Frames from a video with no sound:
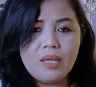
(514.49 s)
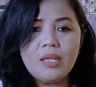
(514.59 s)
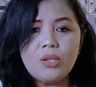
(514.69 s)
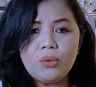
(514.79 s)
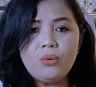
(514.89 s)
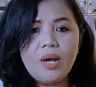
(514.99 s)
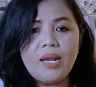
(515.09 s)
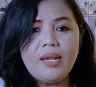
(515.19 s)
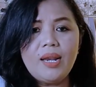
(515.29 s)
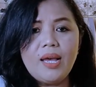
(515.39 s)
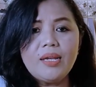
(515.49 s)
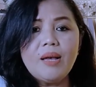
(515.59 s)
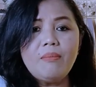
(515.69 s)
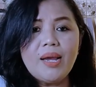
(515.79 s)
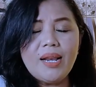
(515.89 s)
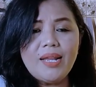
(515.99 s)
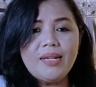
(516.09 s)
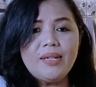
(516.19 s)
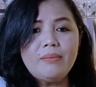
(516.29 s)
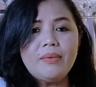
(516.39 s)
itu adalah
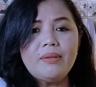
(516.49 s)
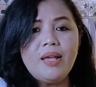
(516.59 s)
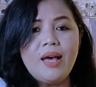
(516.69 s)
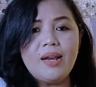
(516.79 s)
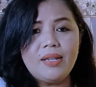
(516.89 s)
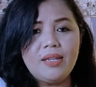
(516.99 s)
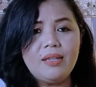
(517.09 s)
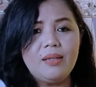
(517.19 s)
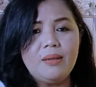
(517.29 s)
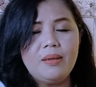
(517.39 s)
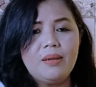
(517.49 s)
gambaran dari